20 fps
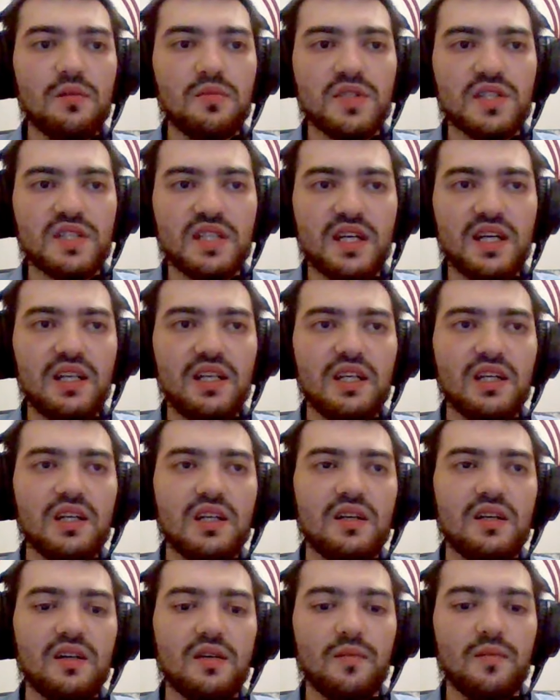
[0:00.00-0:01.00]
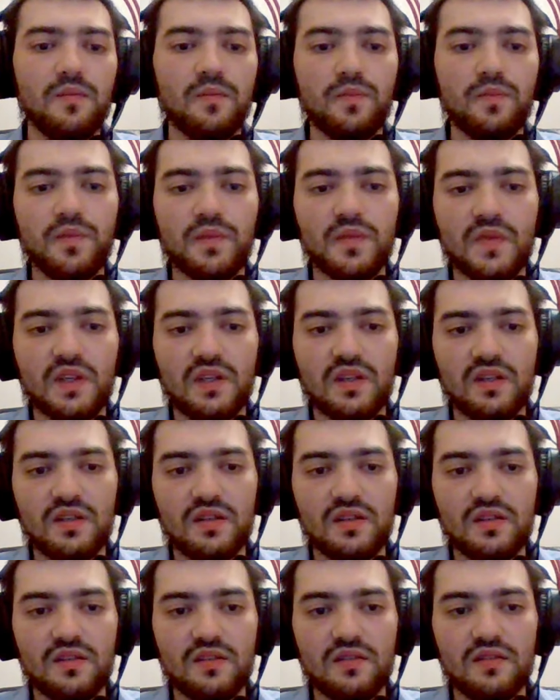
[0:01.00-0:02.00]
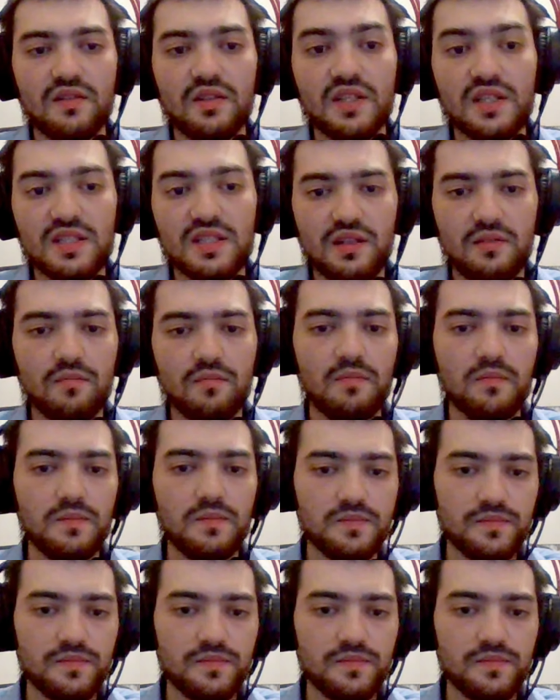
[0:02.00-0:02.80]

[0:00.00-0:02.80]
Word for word: написания а, теста.